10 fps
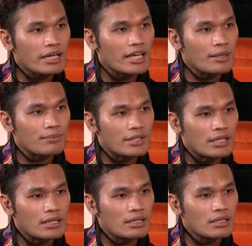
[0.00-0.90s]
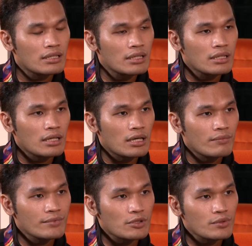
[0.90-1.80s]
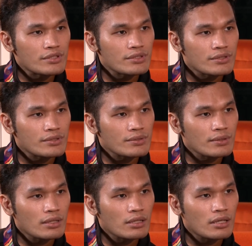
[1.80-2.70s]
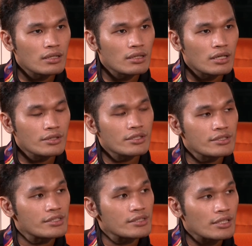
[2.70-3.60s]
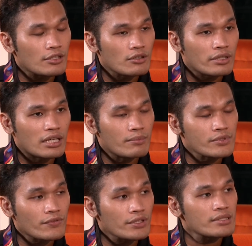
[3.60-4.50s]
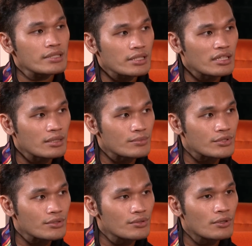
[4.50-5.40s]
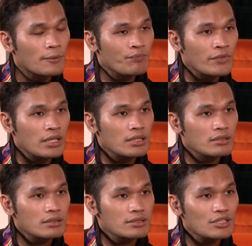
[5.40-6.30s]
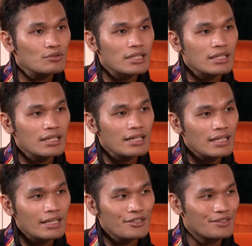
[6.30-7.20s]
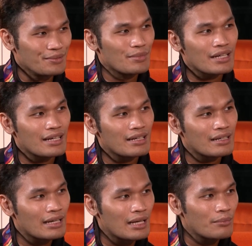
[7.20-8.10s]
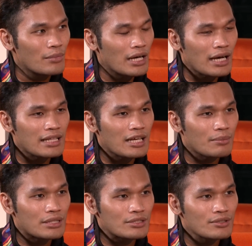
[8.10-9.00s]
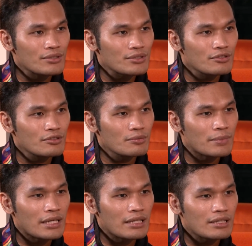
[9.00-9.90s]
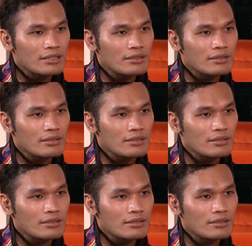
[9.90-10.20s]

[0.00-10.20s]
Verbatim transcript: time na um, there was uh, under 60 kilograms for the SEA Games. So, mm-hmm. hindi ko talaga kilala yung mga mga kalaban ko. So parang